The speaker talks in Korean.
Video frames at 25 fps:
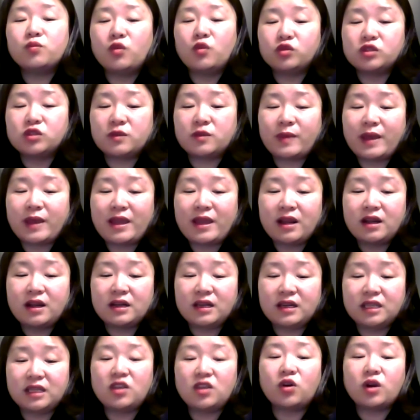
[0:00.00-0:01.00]
모습의
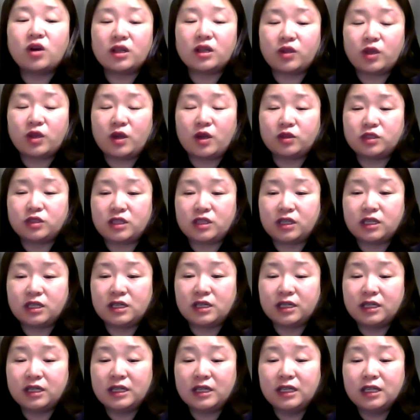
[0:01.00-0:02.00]
리더가
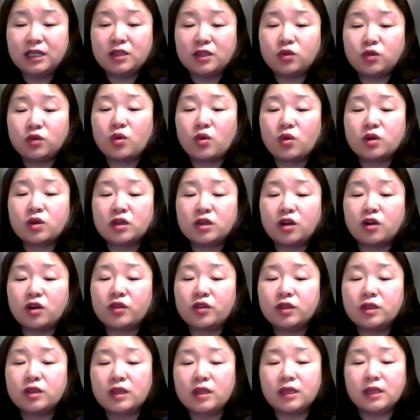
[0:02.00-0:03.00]
되어지기를 또
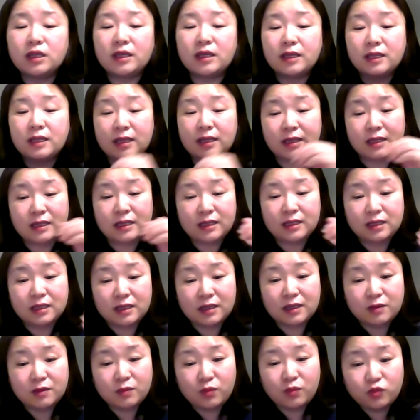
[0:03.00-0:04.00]
그런
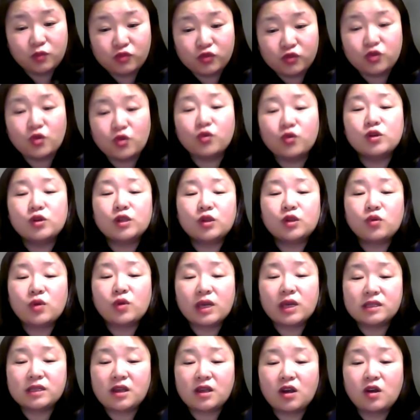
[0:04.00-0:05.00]
운동을
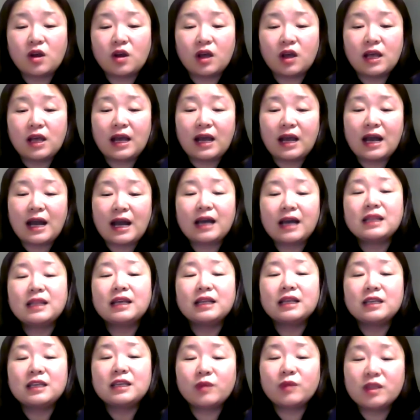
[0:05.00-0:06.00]
통해서
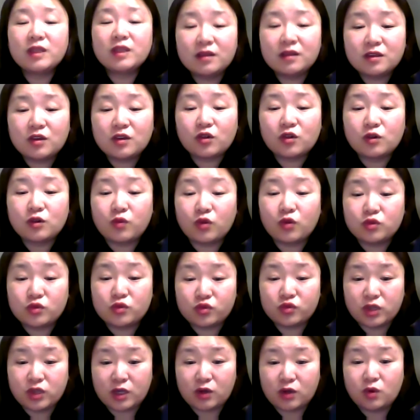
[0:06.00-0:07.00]
하나님의 능력을 볼
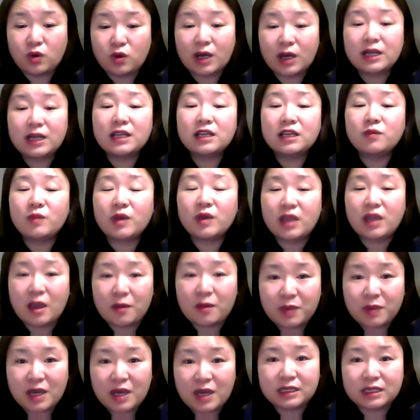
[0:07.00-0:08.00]
수 있고 하나님이
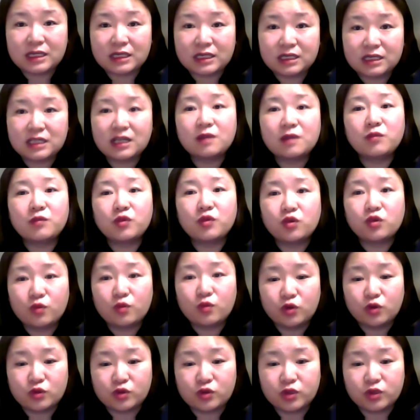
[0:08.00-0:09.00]
예비하신 시간표를
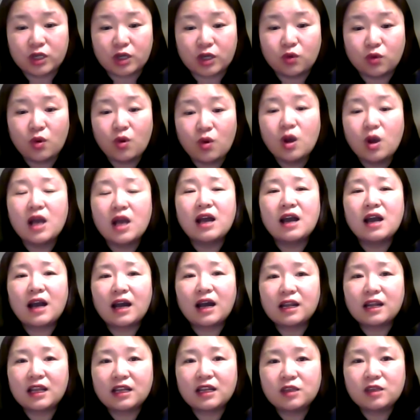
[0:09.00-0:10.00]
볼 수 있고
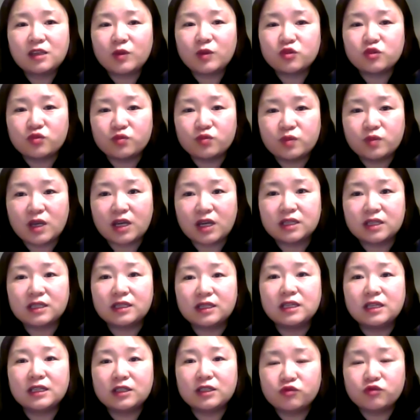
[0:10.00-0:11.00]
하나님이 준비하신
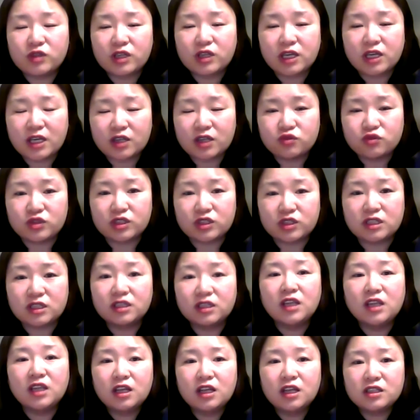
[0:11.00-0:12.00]
우리에게
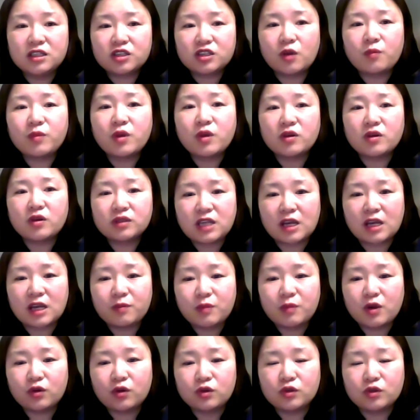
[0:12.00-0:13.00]
주시는 천명,
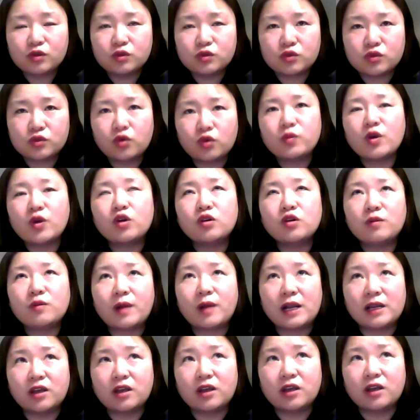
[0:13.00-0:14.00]
사명, 소명을
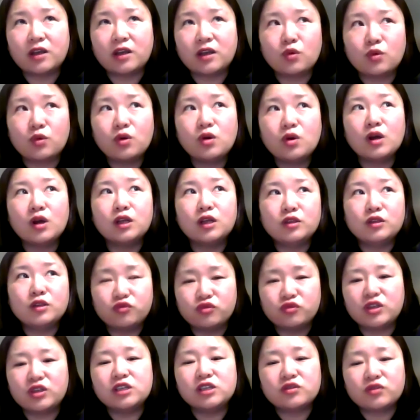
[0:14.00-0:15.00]
발견하고
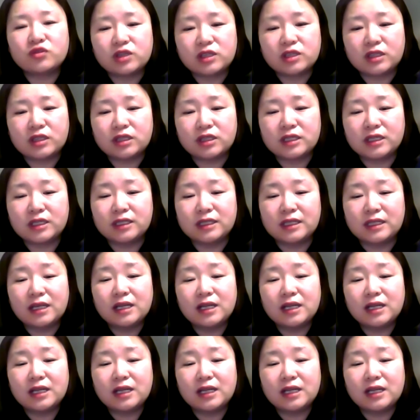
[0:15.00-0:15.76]
누릴 수 있는